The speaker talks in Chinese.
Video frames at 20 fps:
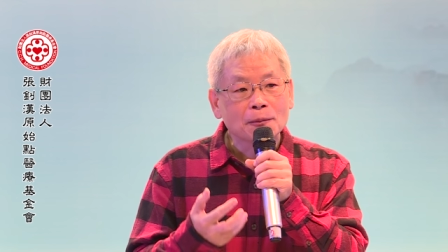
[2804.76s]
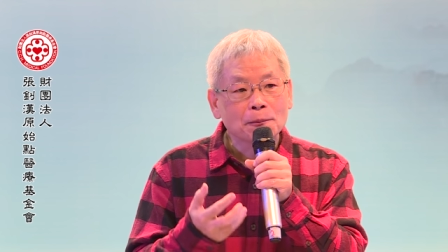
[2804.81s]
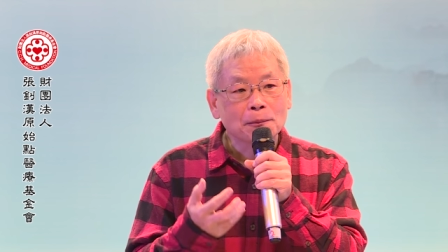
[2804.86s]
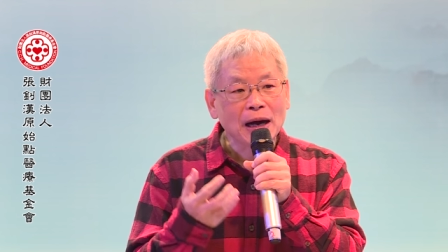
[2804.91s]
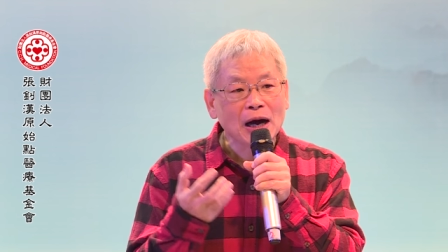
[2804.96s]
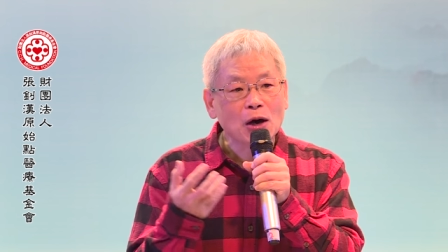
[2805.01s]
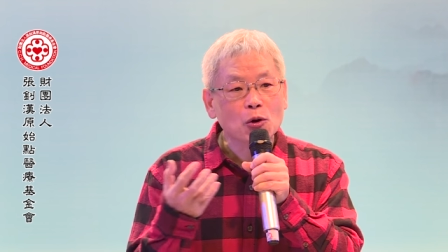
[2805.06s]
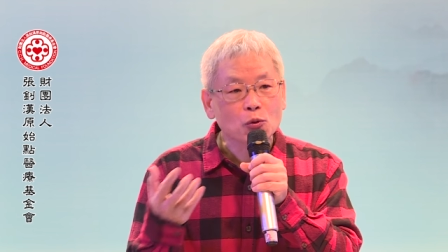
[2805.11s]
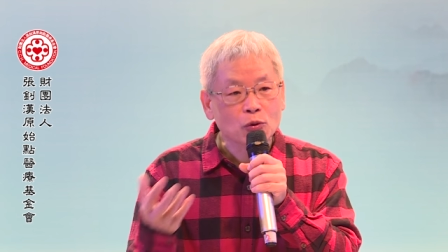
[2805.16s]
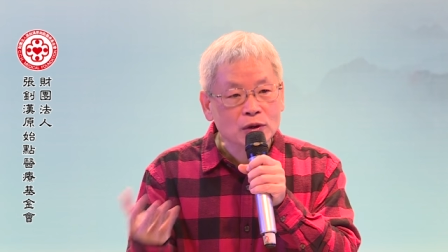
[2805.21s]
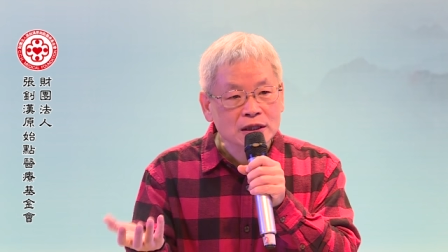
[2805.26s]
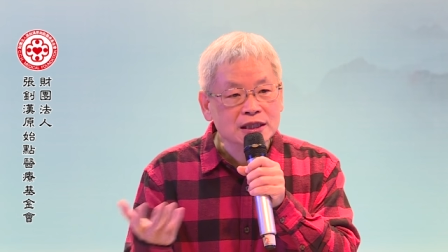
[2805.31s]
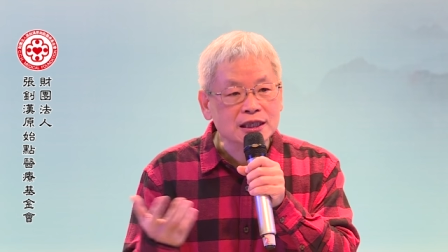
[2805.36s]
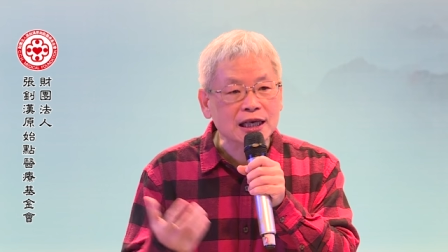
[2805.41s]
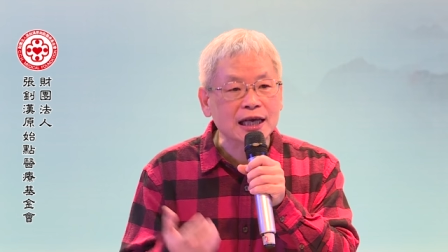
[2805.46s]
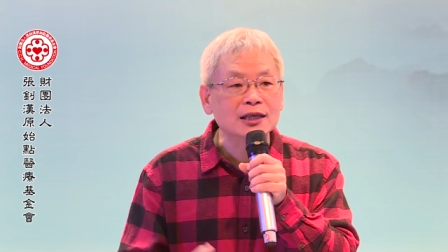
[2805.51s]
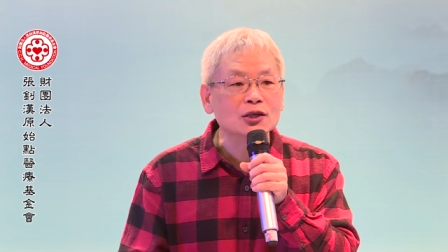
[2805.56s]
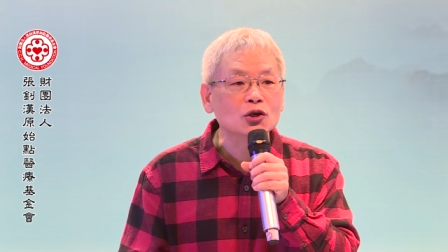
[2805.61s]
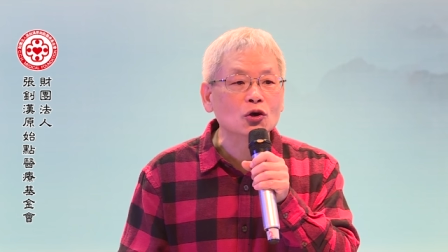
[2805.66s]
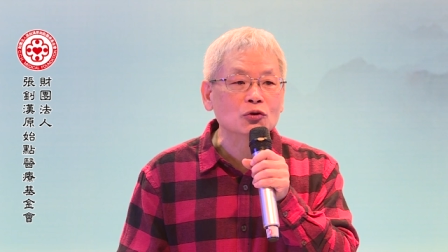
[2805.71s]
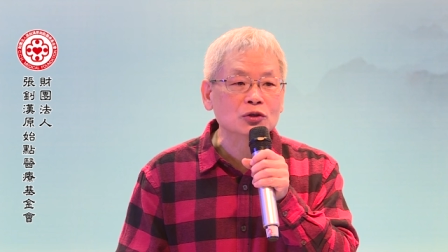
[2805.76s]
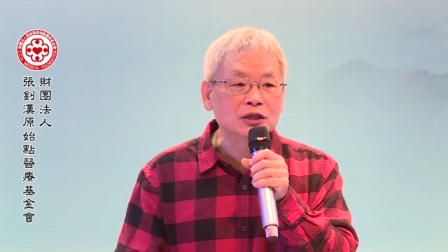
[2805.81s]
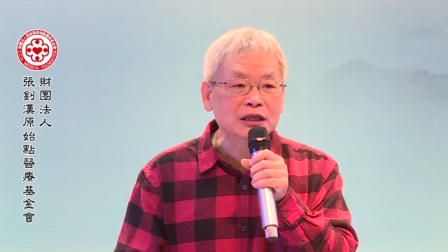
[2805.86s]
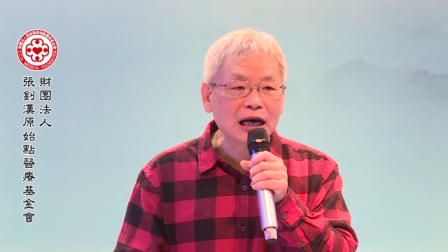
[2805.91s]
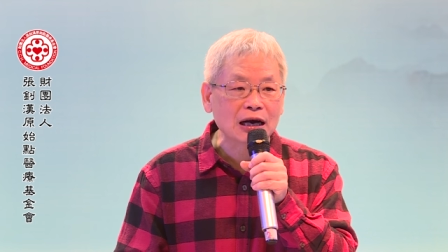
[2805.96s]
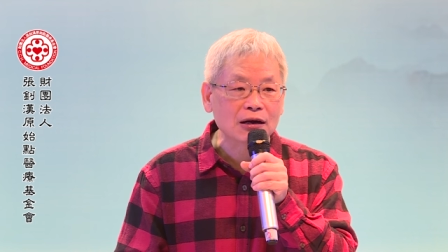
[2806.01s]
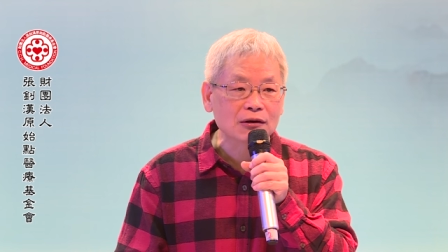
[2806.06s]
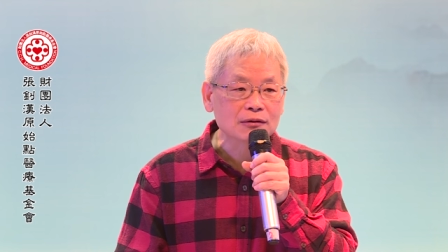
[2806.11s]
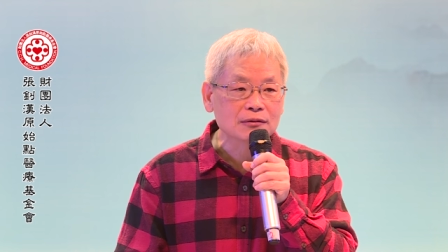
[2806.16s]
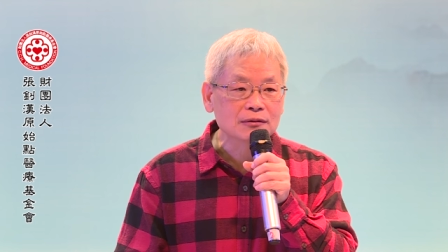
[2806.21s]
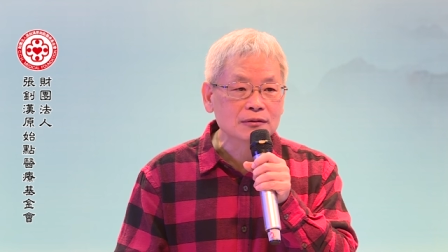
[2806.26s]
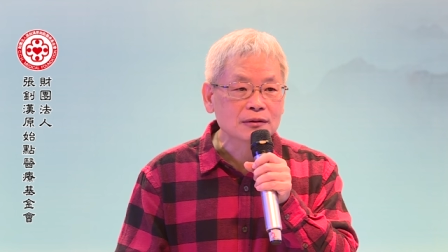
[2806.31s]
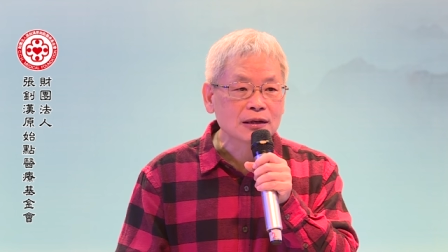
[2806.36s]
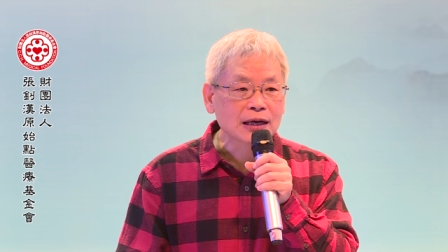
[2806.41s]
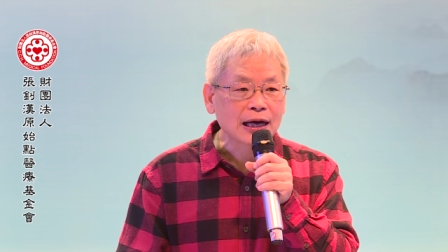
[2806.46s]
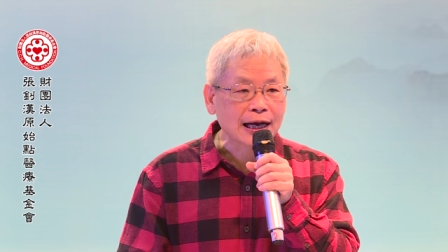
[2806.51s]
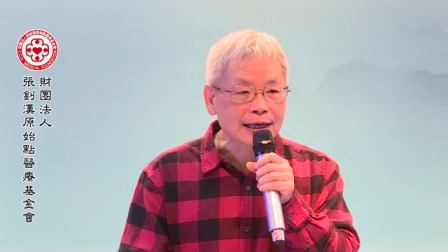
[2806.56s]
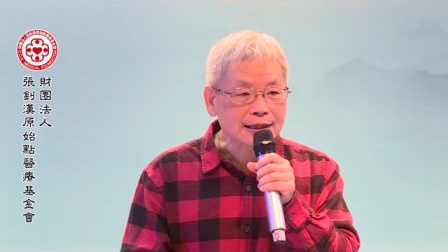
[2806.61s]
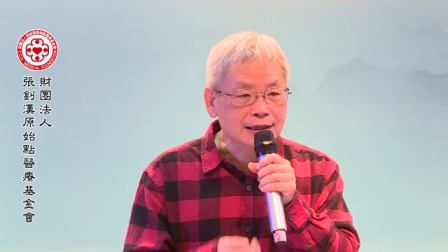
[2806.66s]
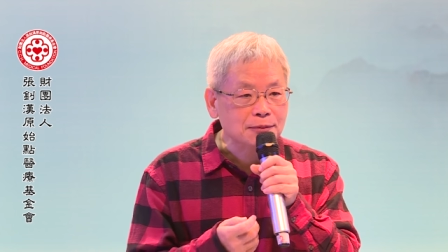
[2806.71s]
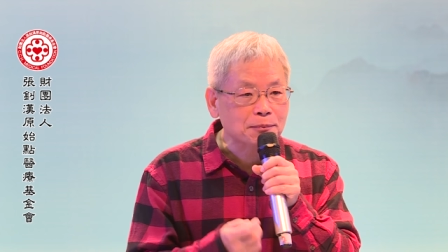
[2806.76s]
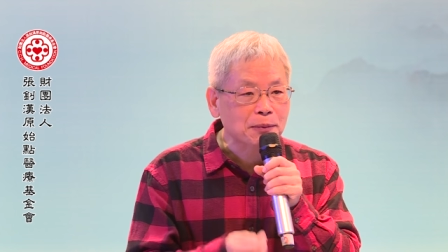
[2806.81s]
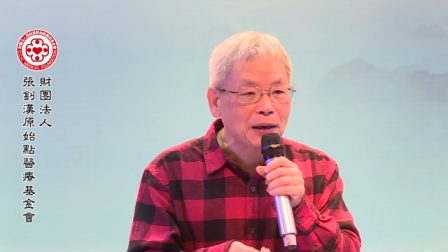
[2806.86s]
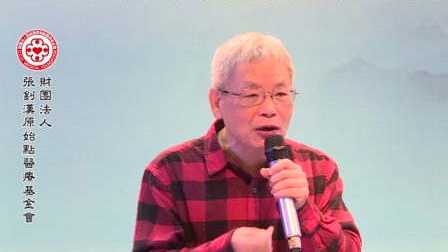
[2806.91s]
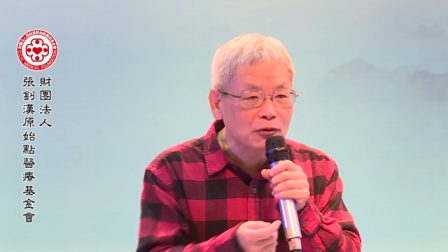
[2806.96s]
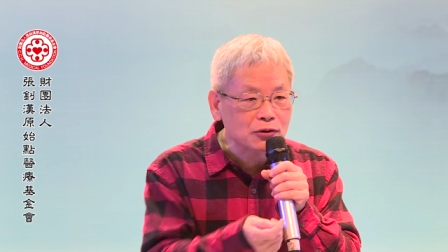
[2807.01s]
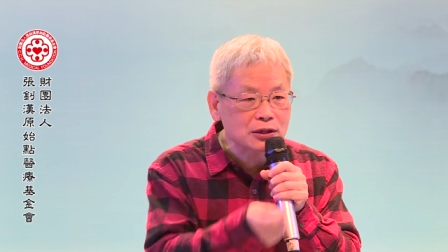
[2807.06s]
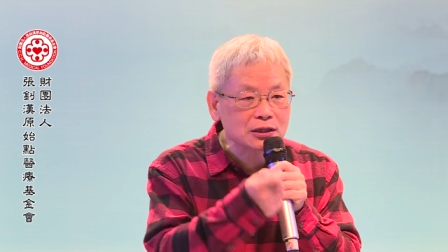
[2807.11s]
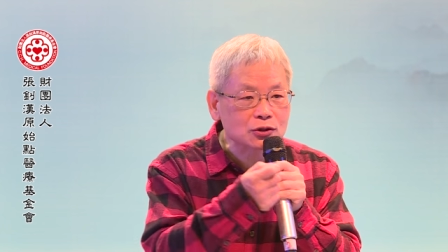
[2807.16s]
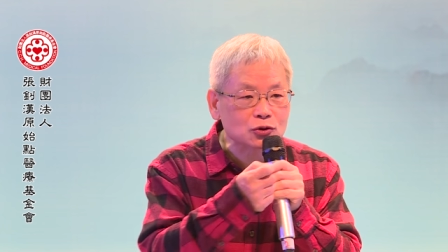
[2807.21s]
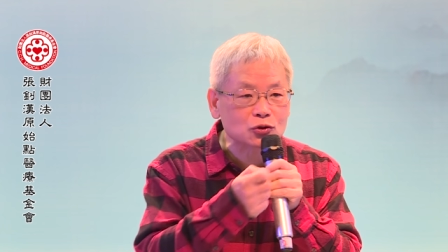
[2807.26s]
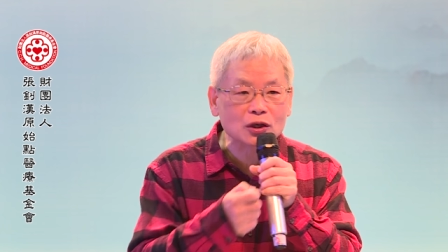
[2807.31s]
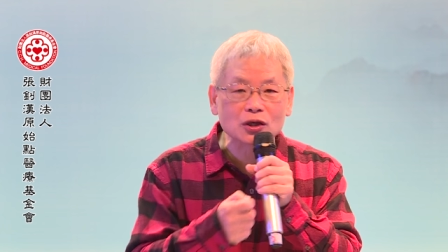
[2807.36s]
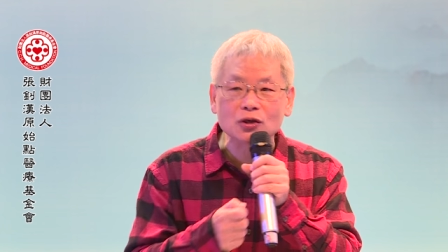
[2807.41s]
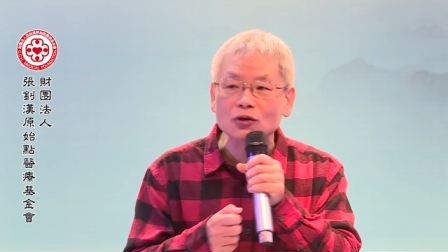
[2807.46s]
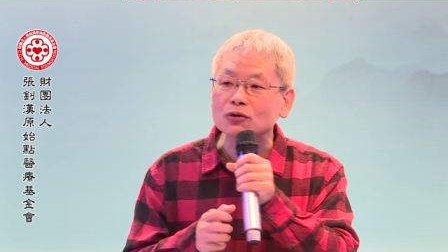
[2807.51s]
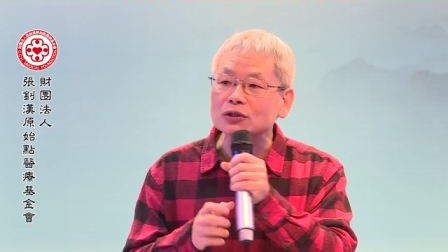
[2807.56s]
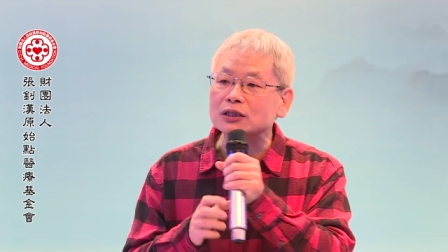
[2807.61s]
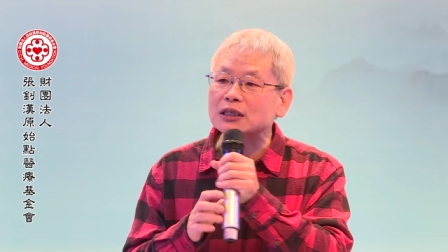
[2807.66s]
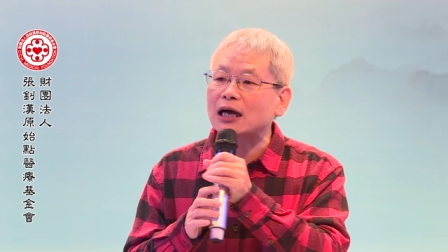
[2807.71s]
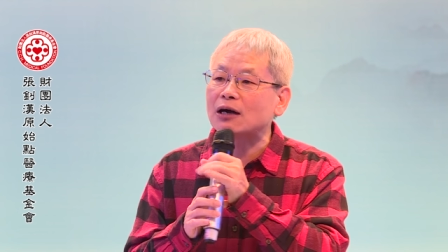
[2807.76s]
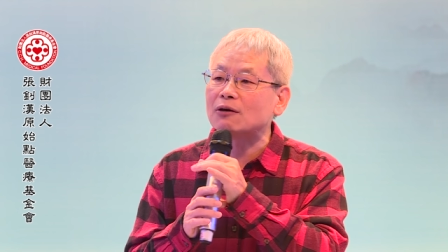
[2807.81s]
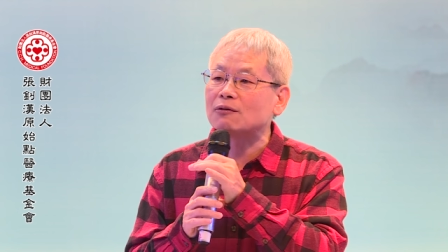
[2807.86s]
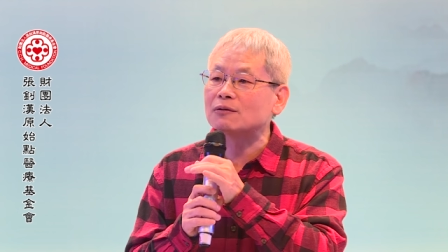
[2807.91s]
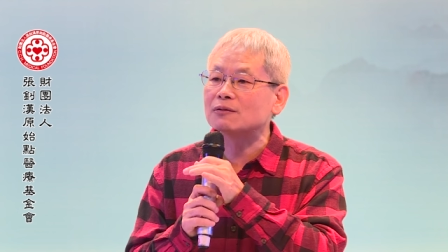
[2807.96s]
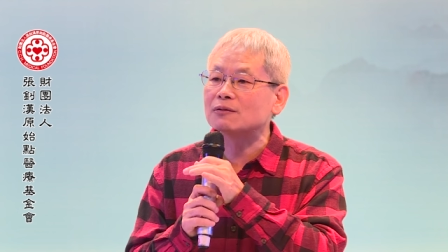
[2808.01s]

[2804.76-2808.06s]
泡温泉有效还是泡热水有效？